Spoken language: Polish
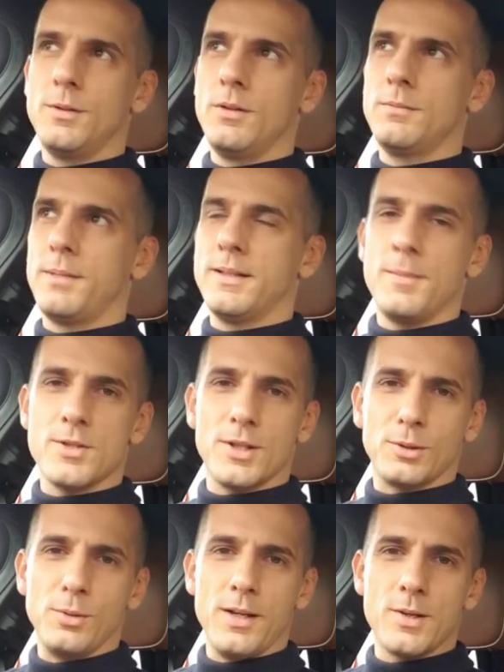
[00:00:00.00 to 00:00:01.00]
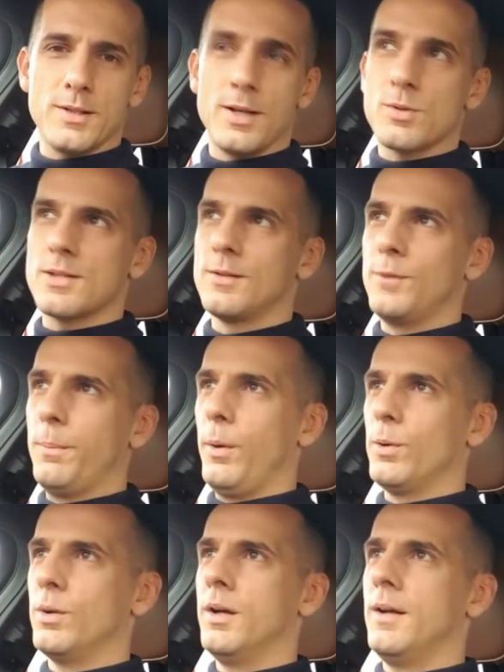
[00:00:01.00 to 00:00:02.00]
no Pan chyba żartuje, ja już jestem w
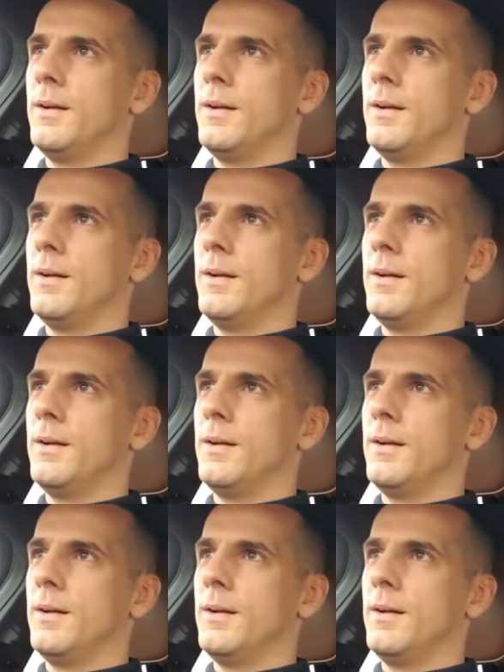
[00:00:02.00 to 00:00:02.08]
Opolu.